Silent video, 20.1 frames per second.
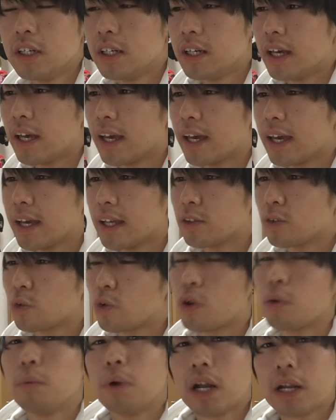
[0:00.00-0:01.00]
えー、と
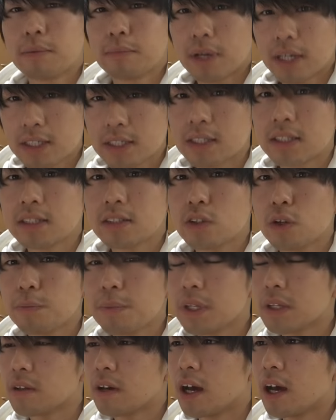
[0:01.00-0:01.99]
ころもあります
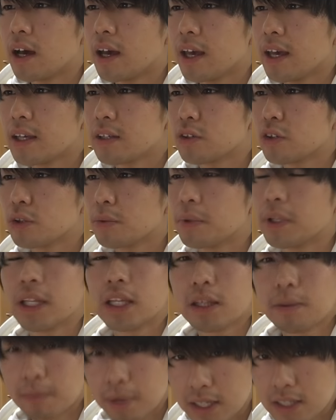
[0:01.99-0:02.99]
ストンピットは、えー、そういうのもで
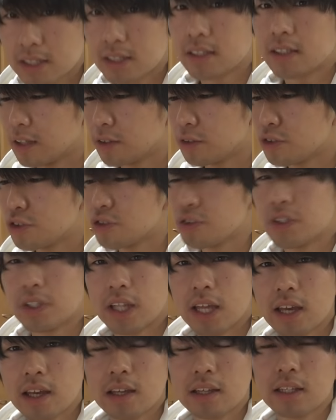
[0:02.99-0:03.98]
きますあと銃に
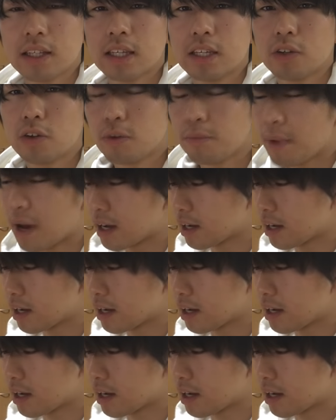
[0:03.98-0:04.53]
ね黄色いマー